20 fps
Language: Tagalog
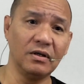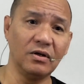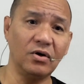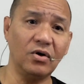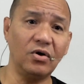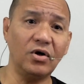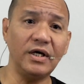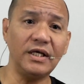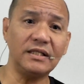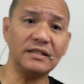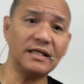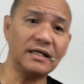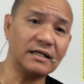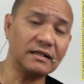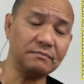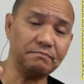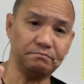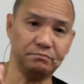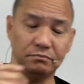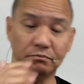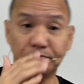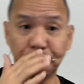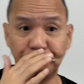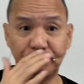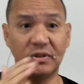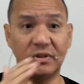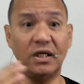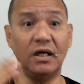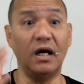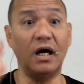oy, tar
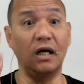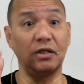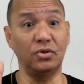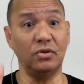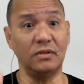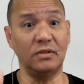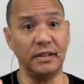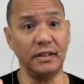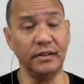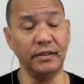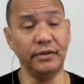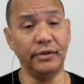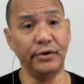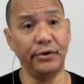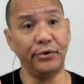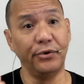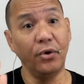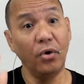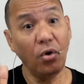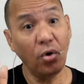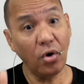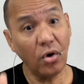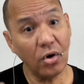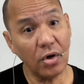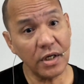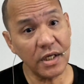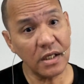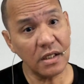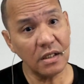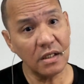ah sorry,
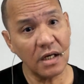oy,